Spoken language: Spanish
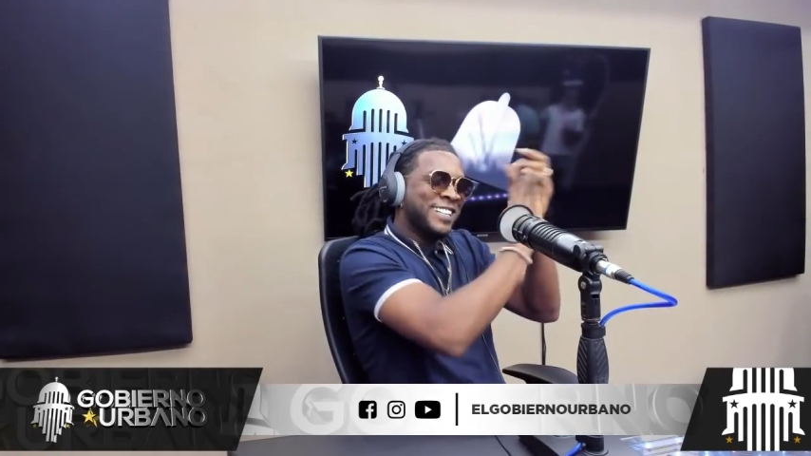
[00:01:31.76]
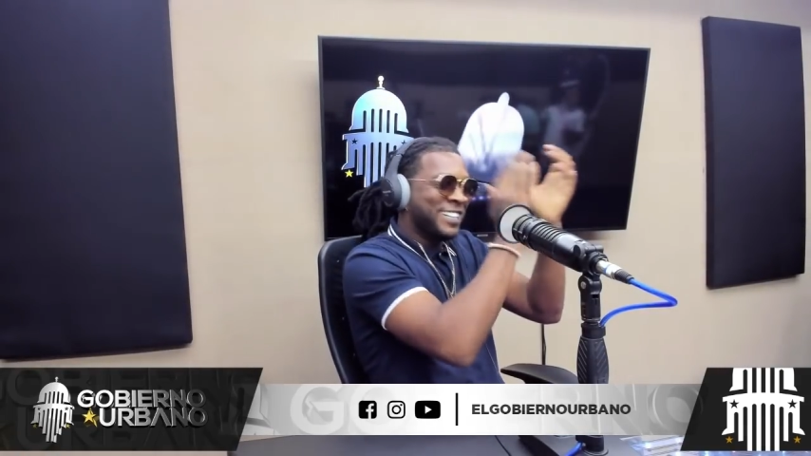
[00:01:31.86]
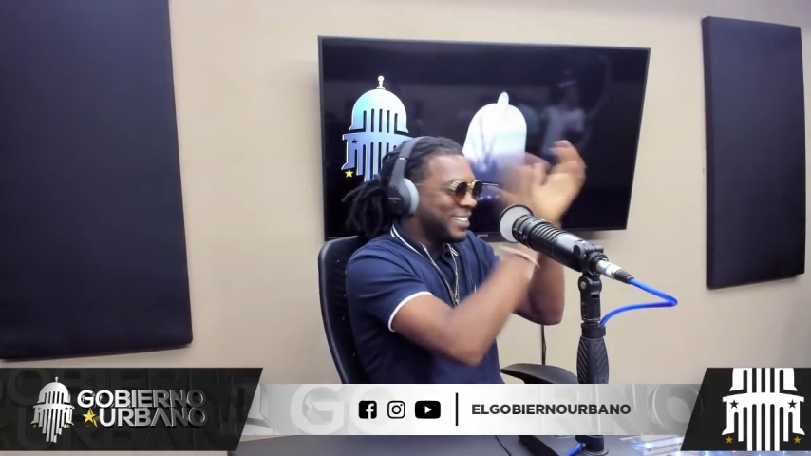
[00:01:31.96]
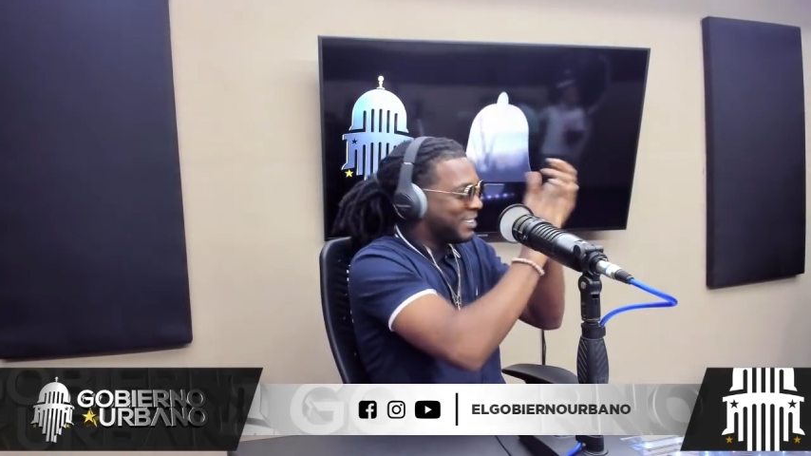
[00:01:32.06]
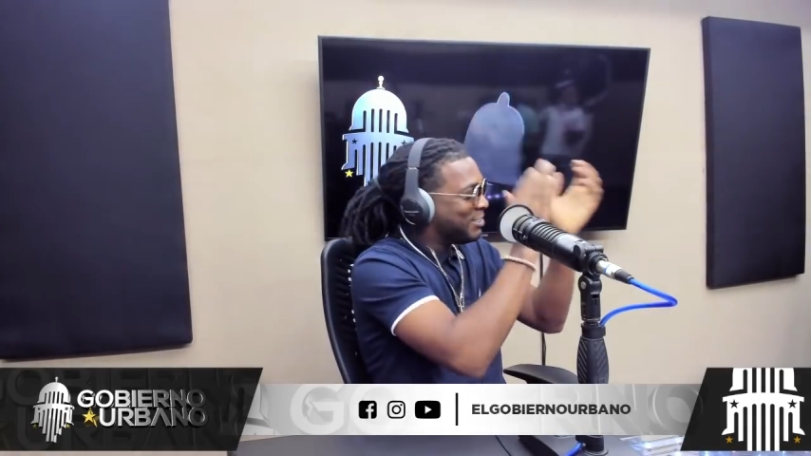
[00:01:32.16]

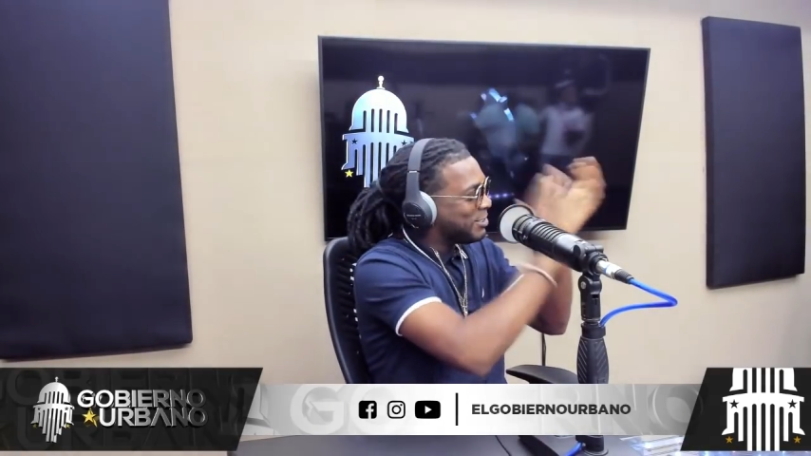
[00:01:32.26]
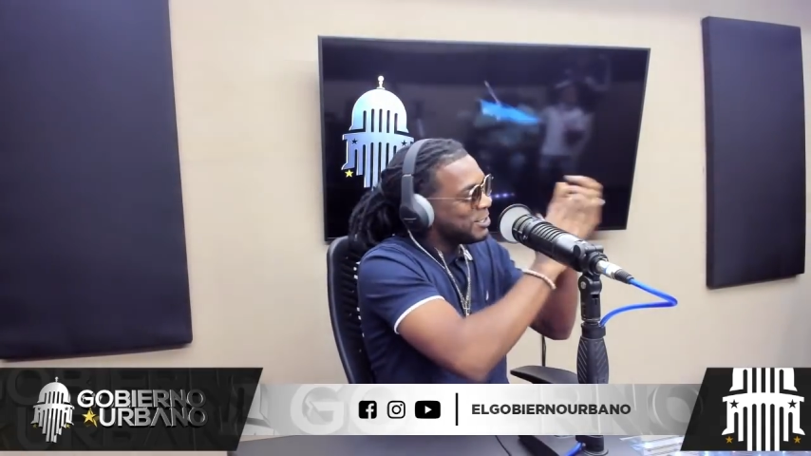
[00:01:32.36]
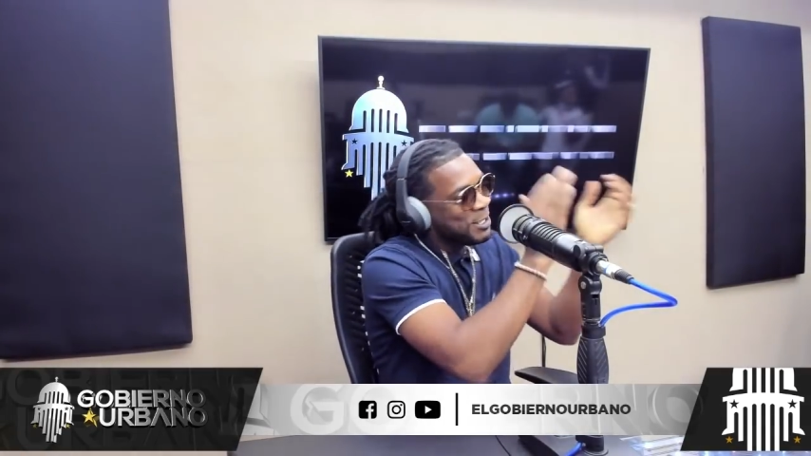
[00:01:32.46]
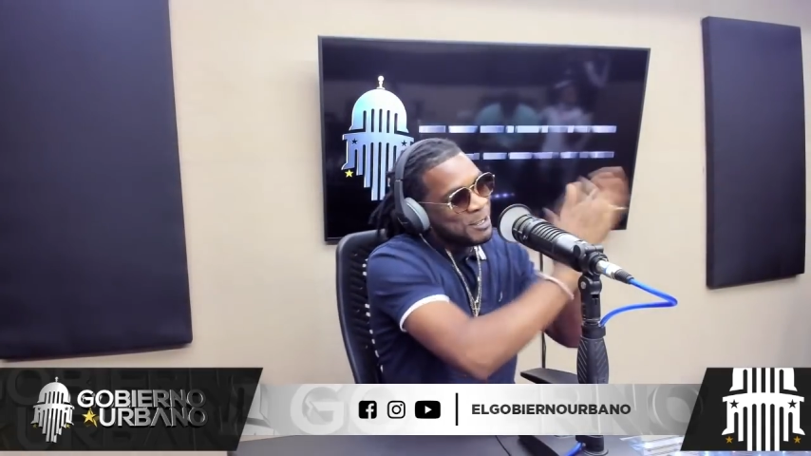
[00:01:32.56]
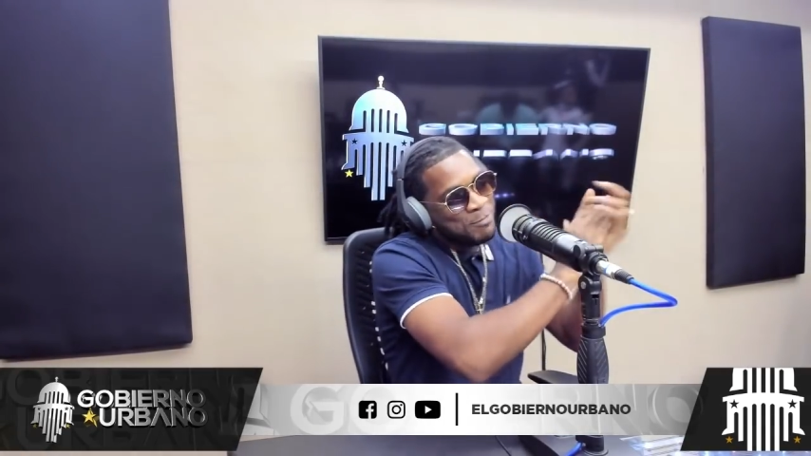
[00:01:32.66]
allá,
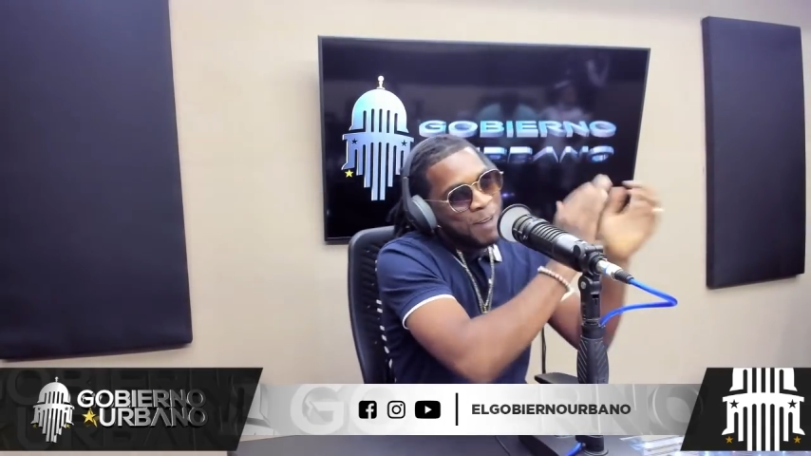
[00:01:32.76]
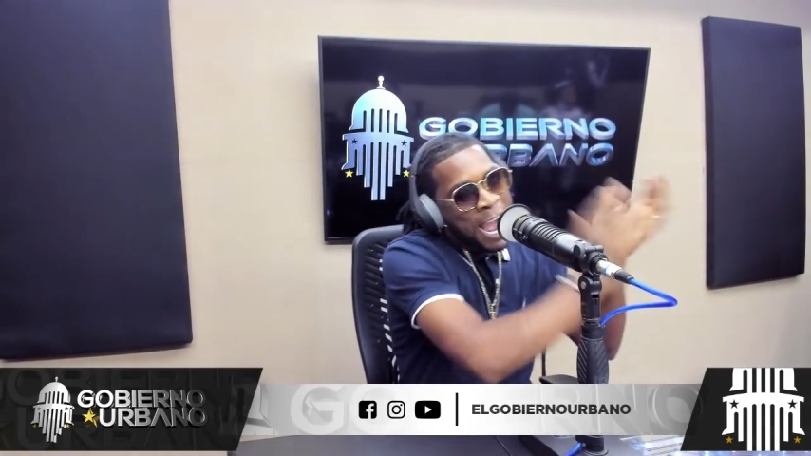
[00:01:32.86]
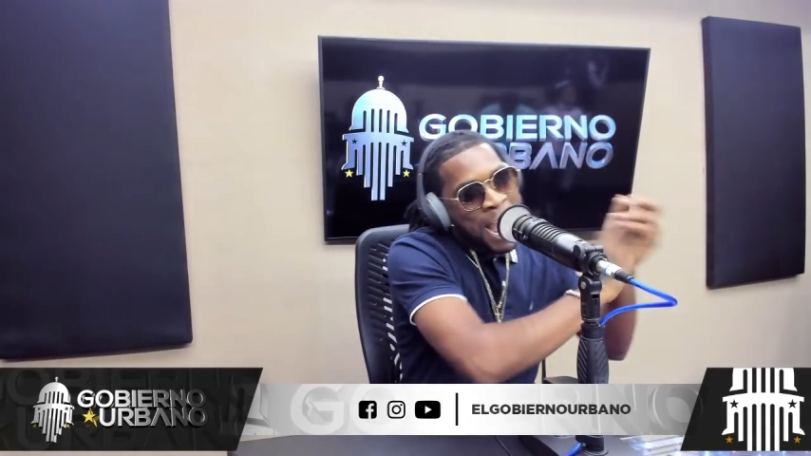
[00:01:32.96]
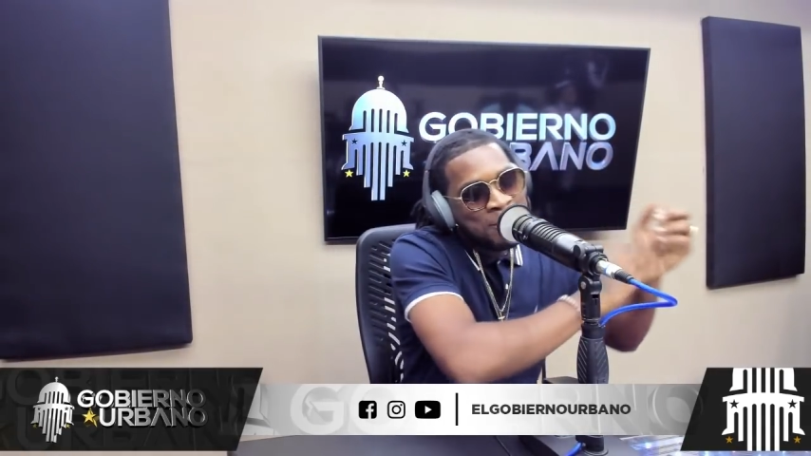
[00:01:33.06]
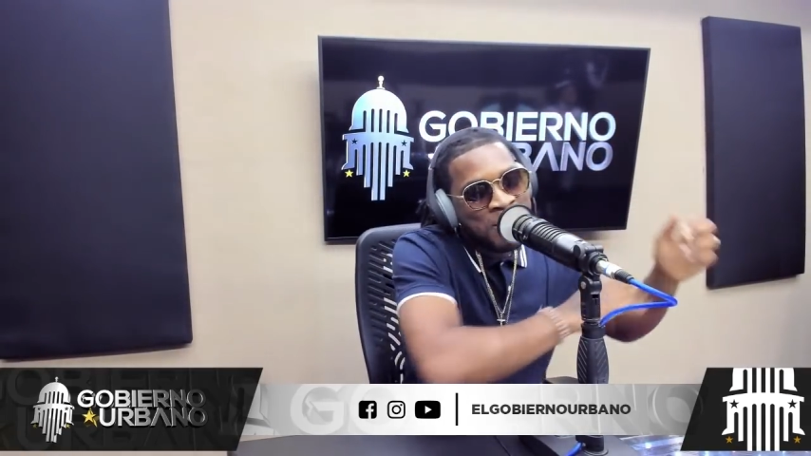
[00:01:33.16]

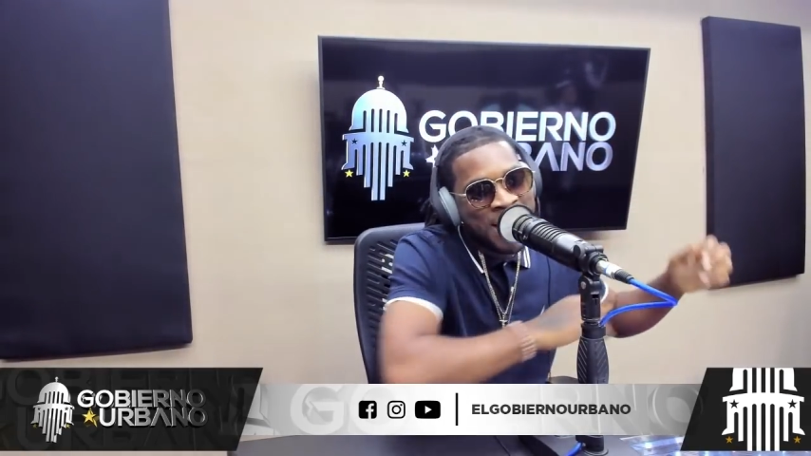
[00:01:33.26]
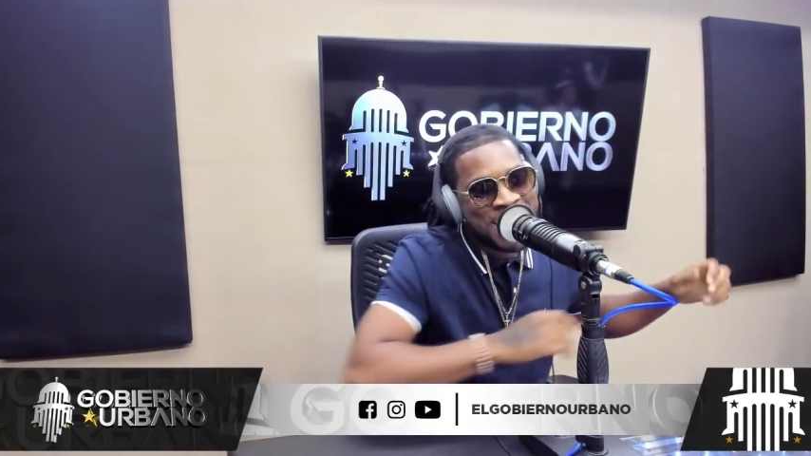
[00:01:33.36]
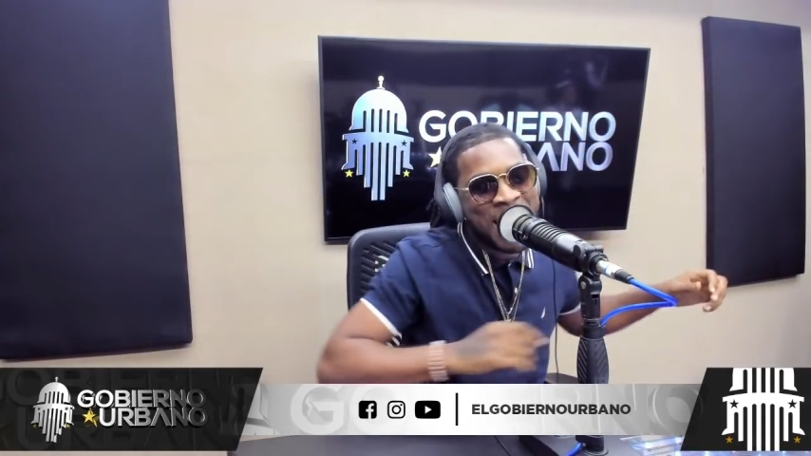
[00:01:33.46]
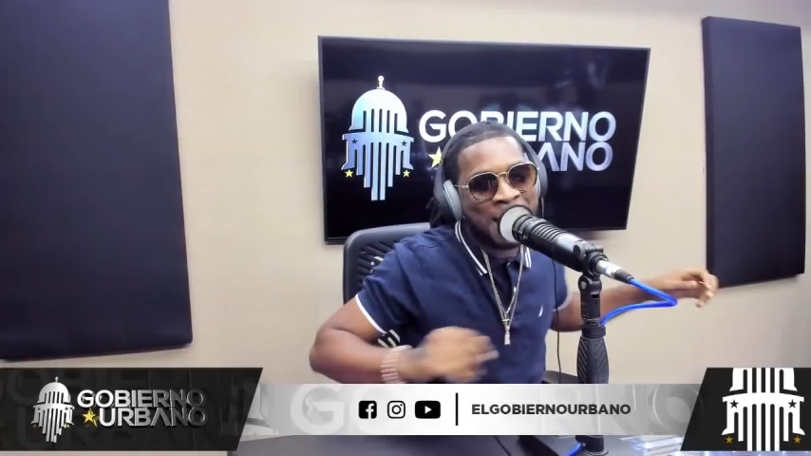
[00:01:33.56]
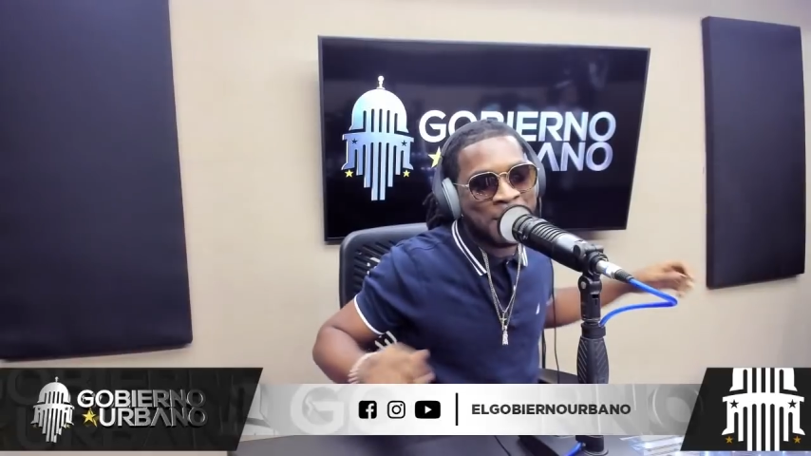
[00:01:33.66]
vamos allá.